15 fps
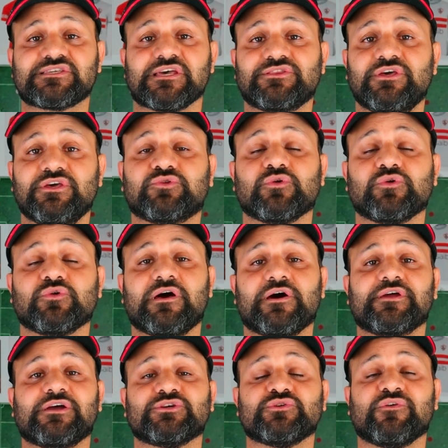تصدياته
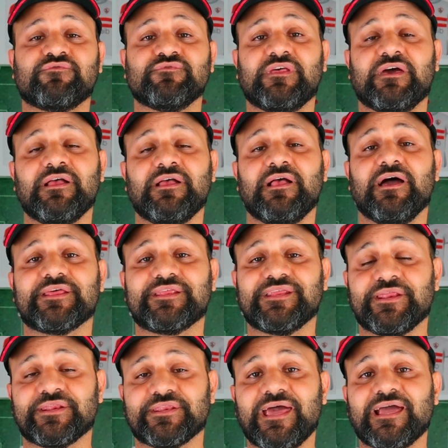الخارقه شفنا
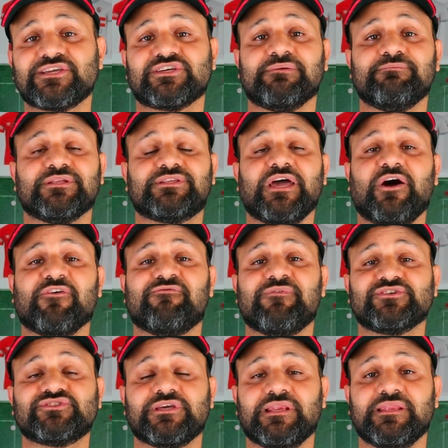الرياكشن بتاعه في
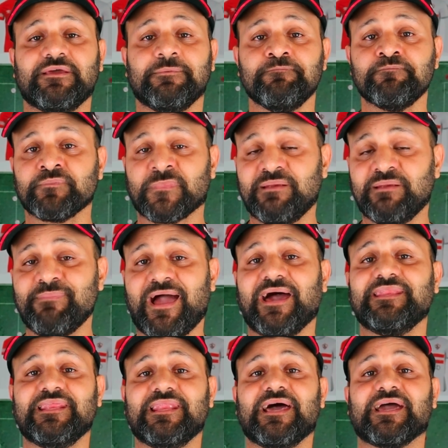ماتش
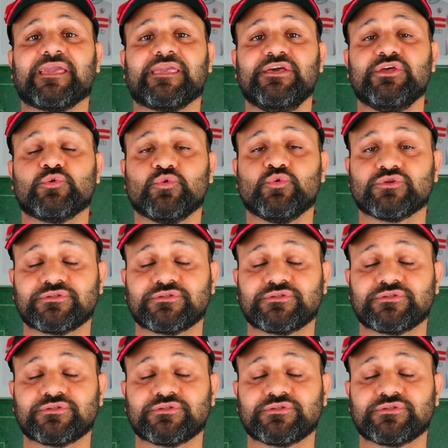المحل الاخير